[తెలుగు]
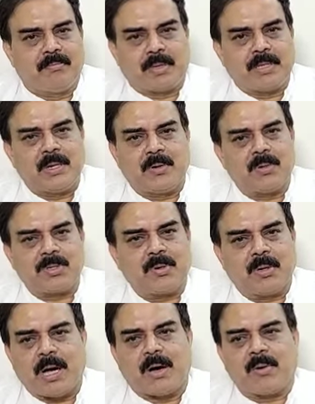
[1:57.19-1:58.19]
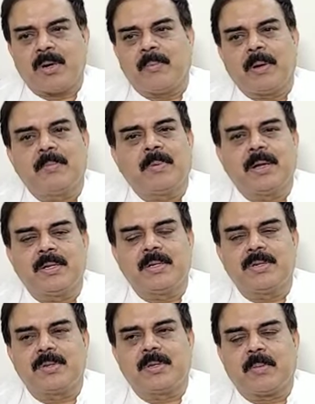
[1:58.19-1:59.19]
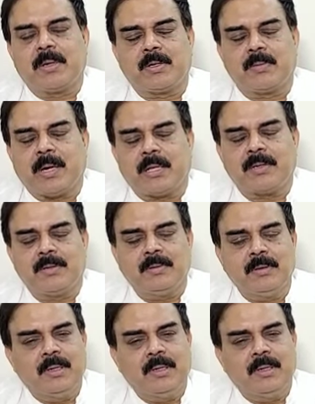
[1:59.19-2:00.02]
ప్రజల కోసం కాకుండా పరిపాలన చేస్తున్న మాత్రం మాత్రం